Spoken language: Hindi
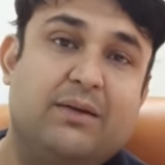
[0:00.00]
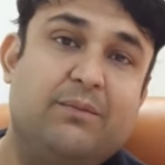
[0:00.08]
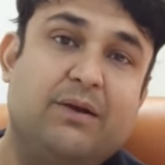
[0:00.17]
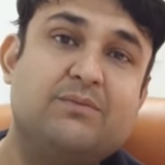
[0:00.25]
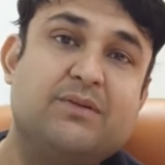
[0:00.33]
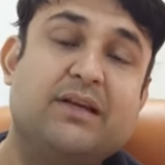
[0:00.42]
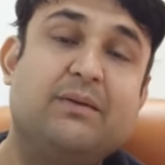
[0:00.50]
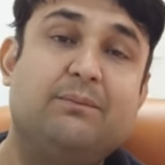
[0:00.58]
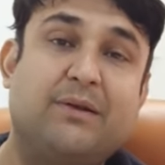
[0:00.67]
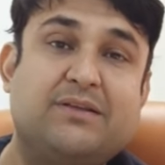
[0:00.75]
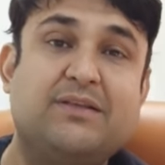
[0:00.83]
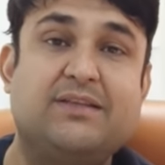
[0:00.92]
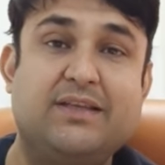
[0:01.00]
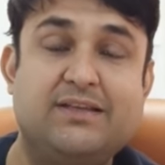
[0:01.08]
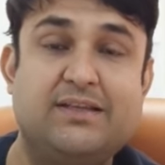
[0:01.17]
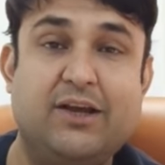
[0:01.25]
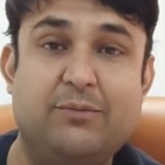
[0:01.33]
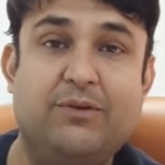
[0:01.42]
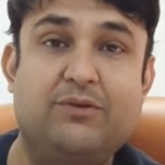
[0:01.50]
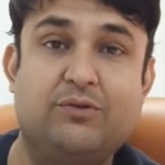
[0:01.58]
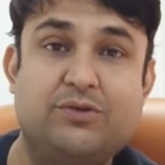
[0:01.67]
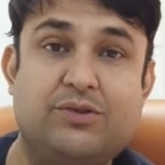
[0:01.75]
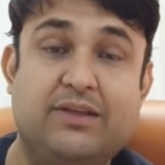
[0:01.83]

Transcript: कम कम से कम पच्चीस तीस हजार रुपये तो